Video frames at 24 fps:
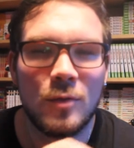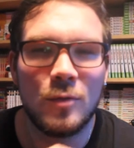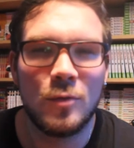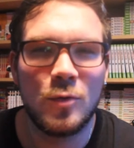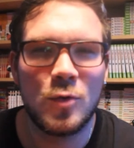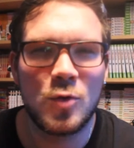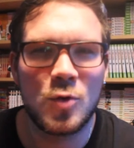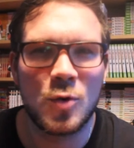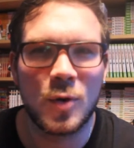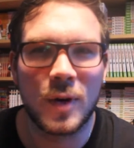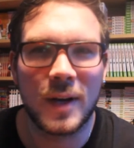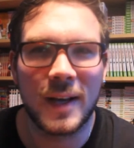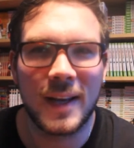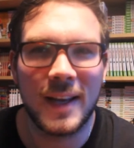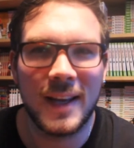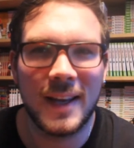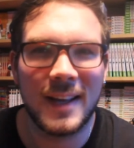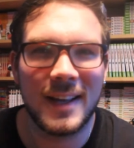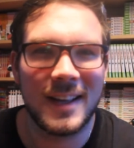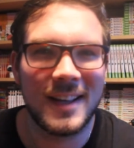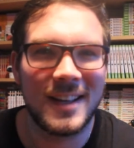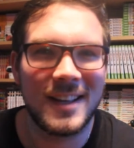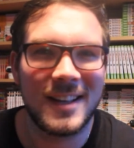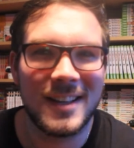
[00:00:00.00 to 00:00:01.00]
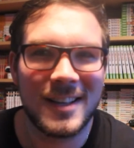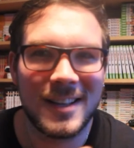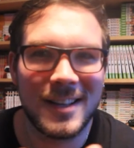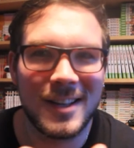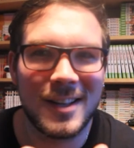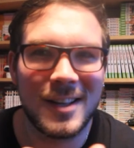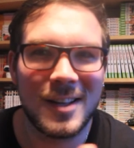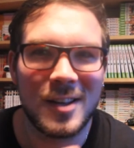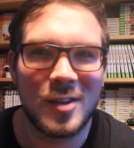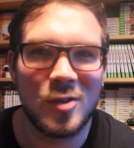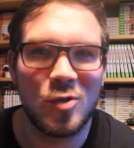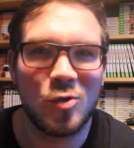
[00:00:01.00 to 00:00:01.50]
Vous aurez
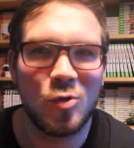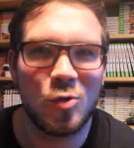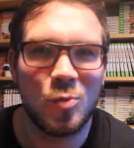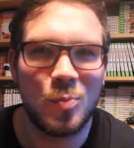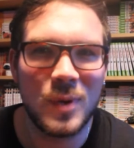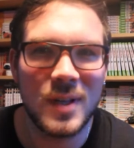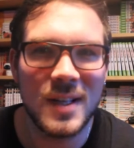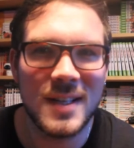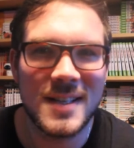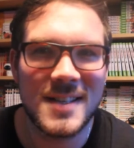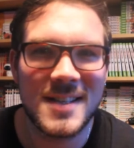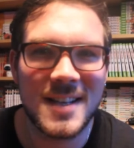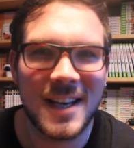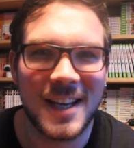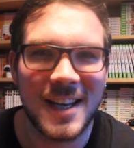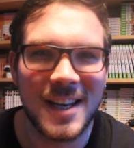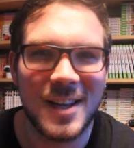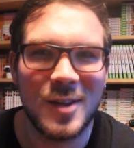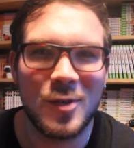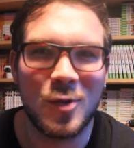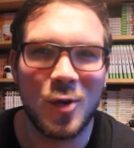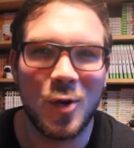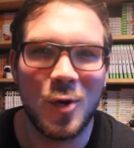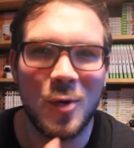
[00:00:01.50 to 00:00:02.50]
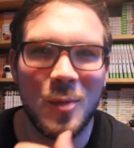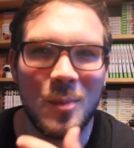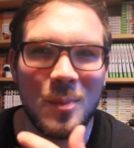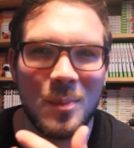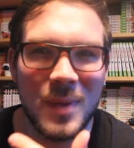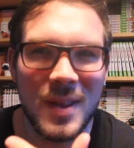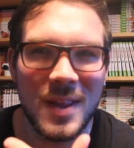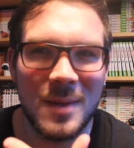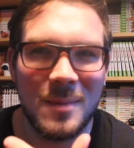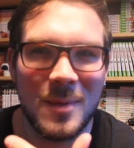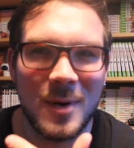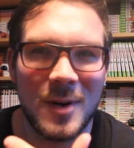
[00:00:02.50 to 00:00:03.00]
une petite série de
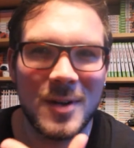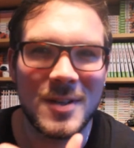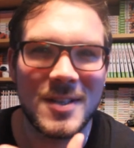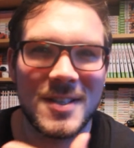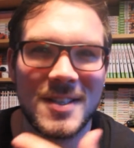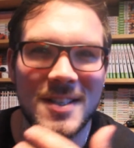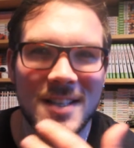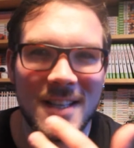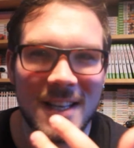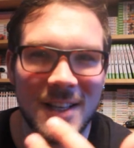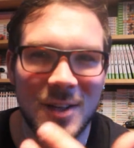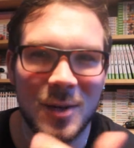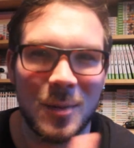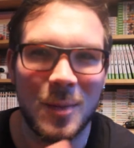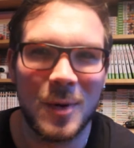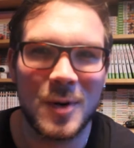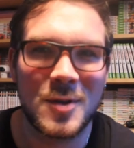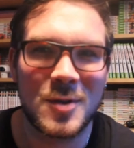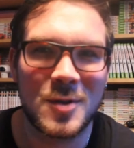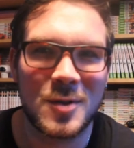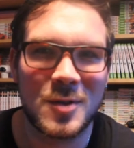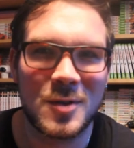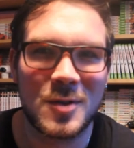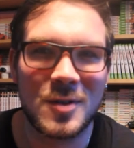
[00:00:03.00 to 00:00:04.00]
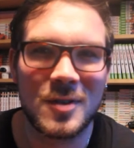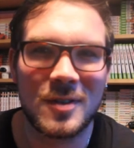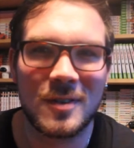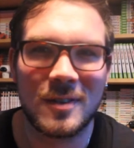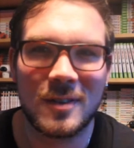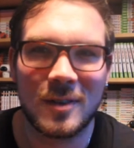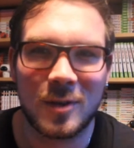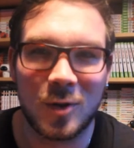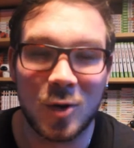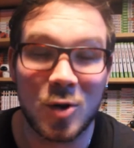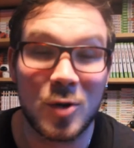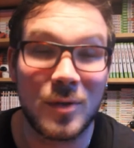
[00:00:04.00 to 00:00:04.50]
mini-boss et de boss
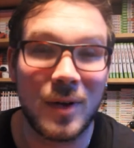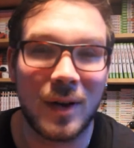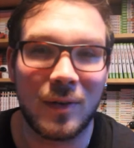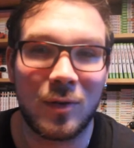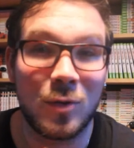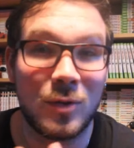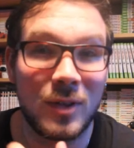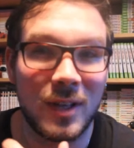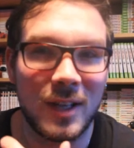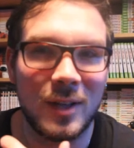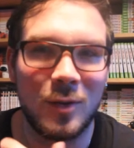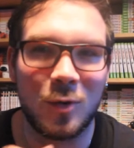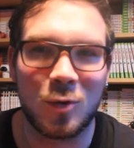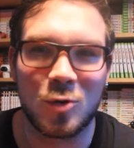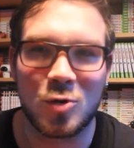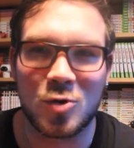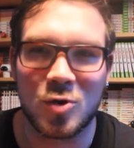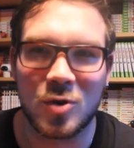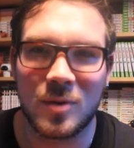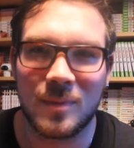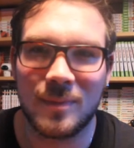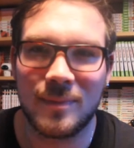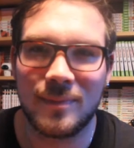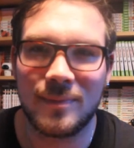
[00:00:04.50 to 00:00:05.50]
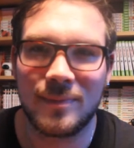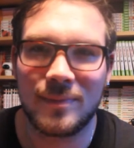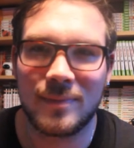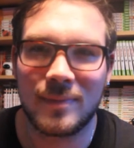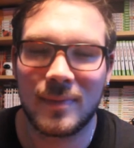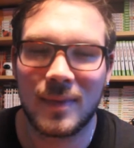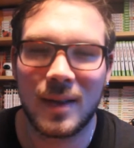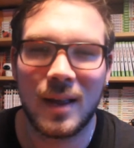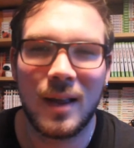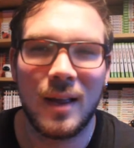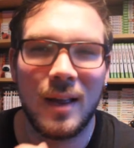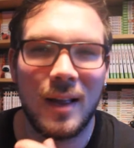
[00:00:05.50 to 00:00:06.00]
que je vais apporter dans le jeu.
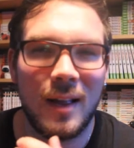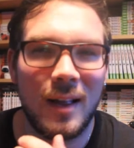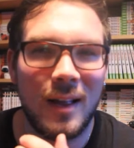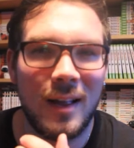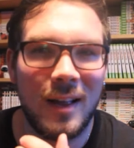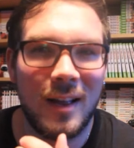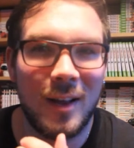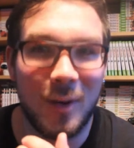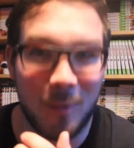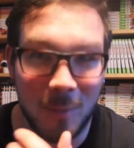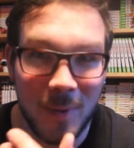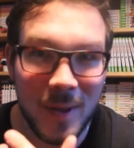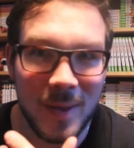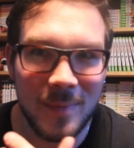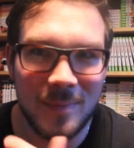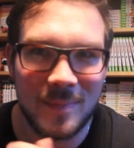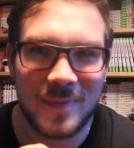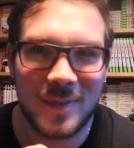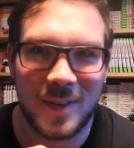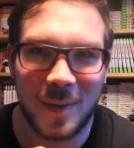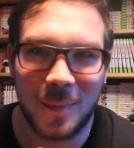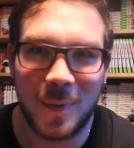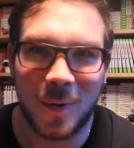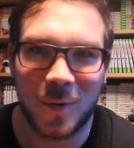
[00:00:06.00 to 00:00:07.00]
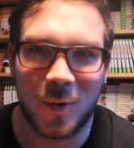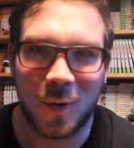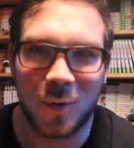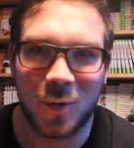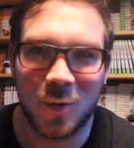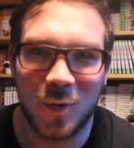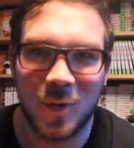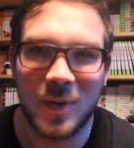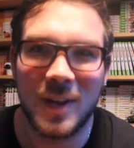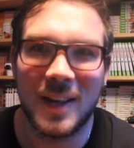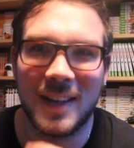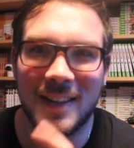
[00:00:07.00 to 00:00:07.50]
Oui, vous avez
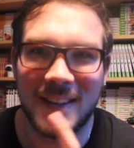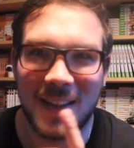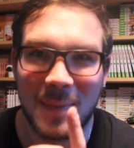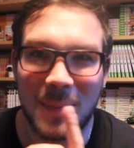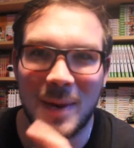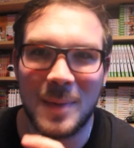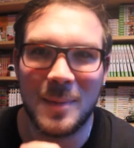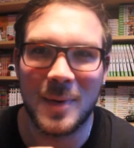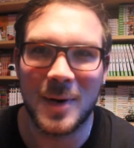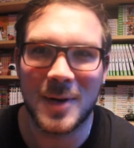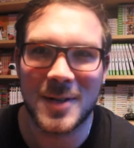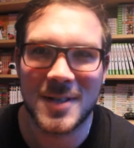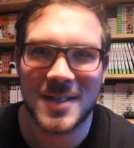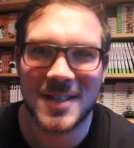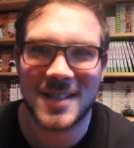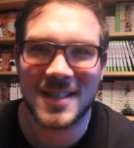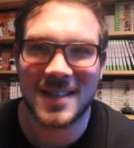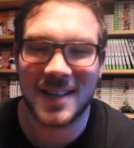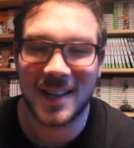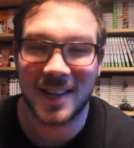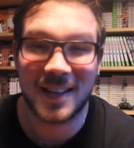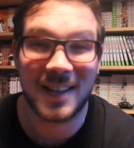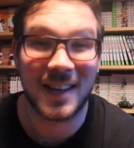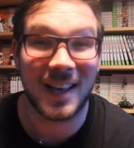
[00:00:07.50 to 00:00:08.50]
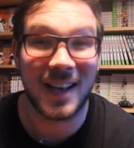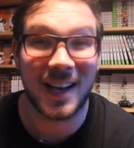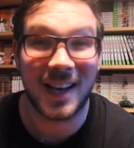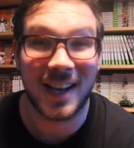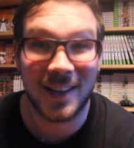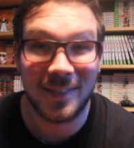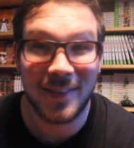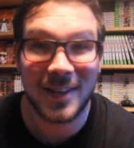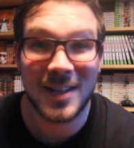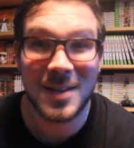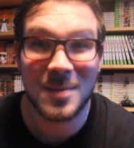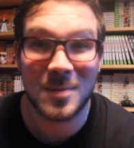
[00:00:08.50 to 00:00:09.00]
entendu, des mini-boss, car
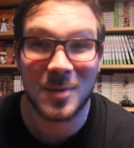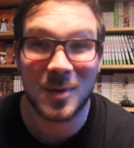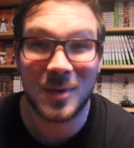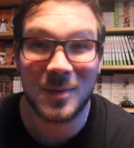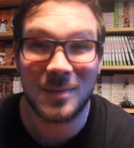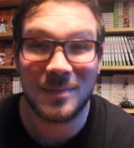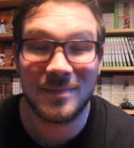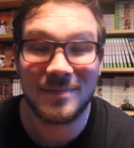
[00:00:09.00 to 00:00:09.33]
effectivement,